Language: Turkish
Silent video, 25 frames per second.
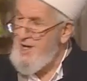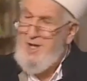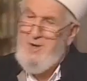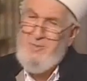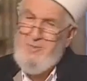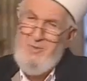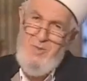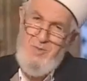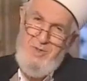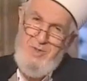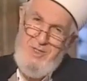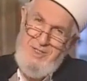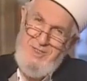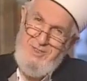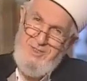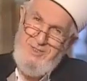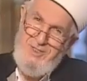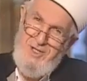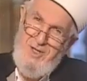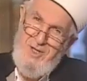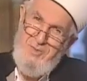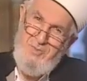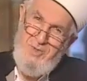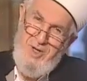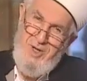yapabilirsin
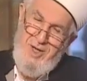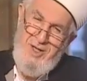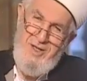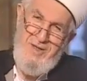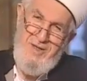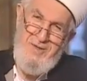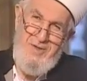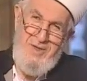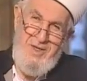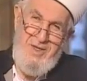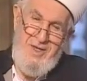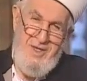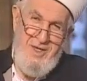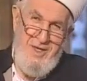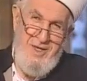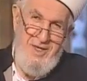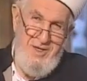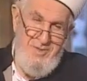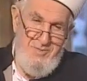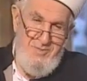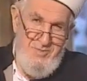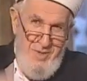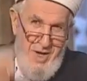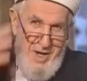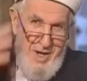ama
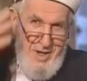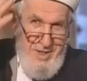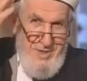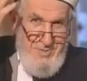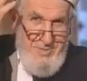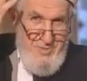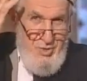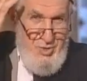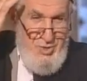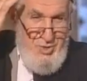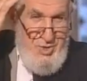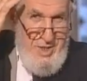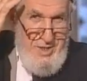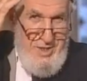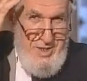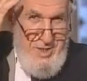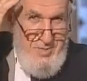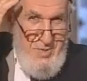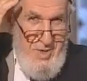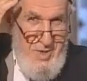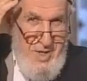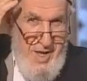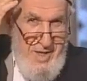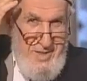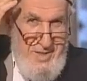Bakın bu sarık
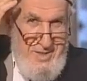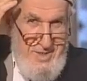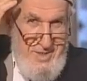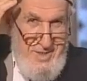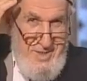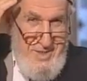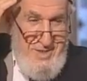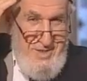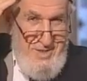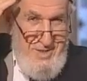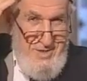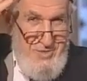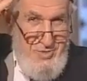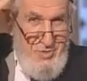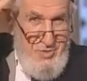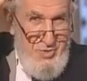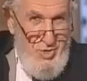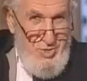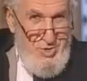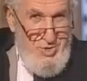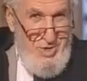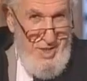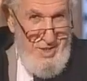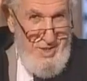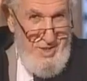beyazdır.
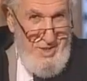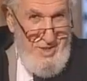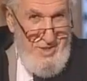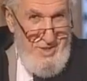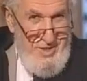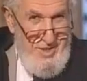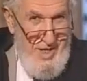Hocanın